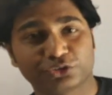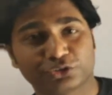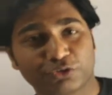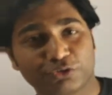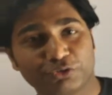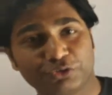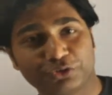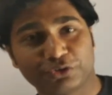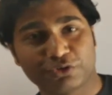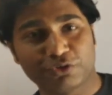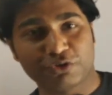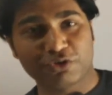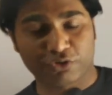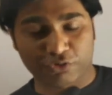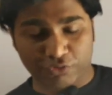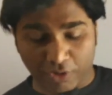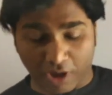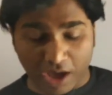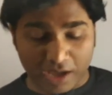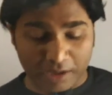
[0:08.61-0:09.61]
तो उनको
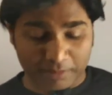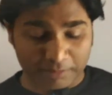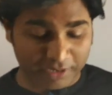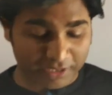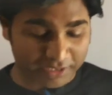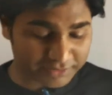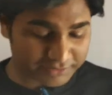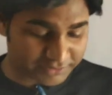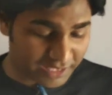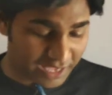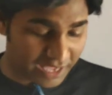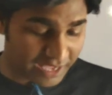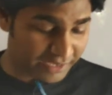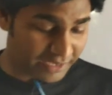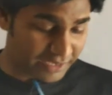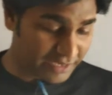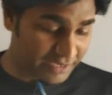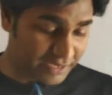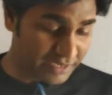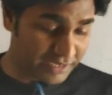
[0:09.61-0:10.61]
ख्वाब लगता
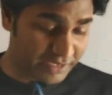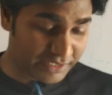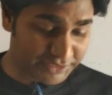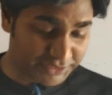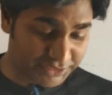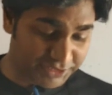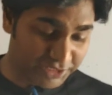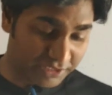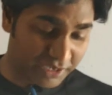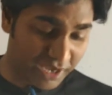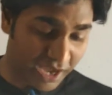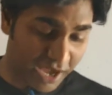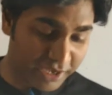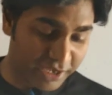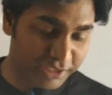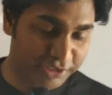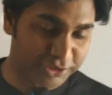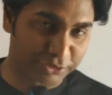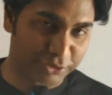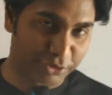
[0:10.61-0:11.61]
है
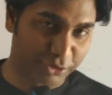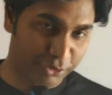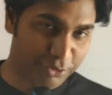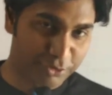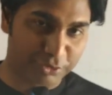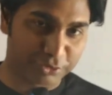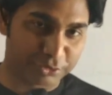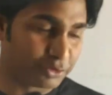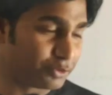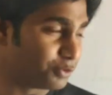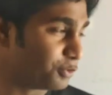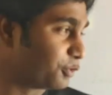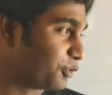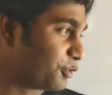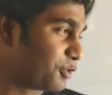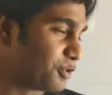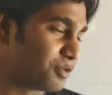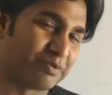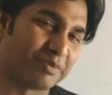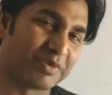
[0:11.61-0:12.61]
शिकायत करो तो
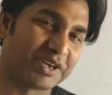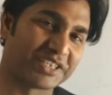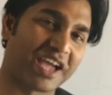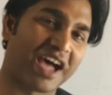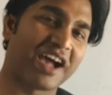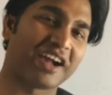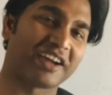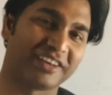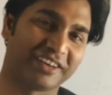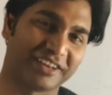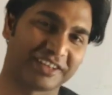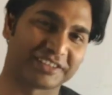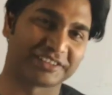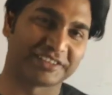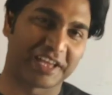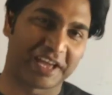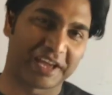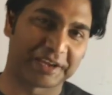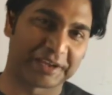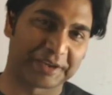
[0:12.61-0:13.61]
उनको मजाक
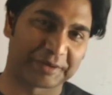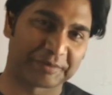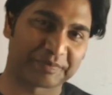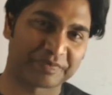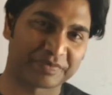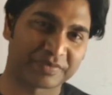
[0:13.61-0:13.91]
लगता है